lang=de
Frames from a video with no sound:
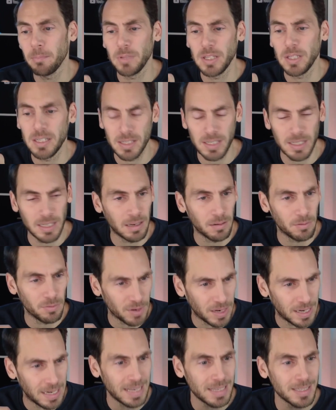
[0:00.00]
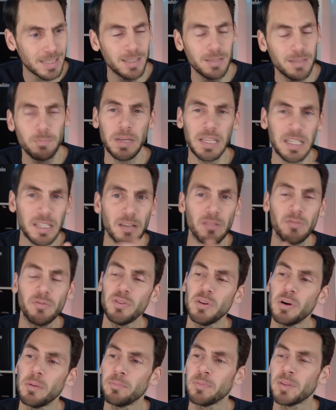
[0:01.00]
die das Land verlassen, mit den
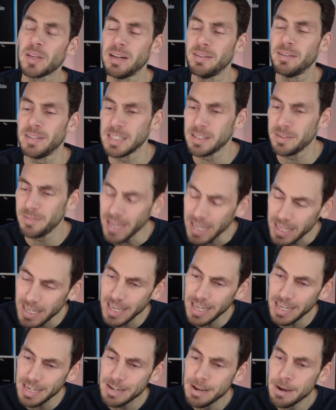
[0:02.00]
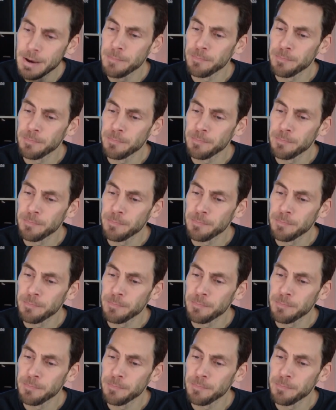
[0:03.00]
Firmen teilweise weggehen,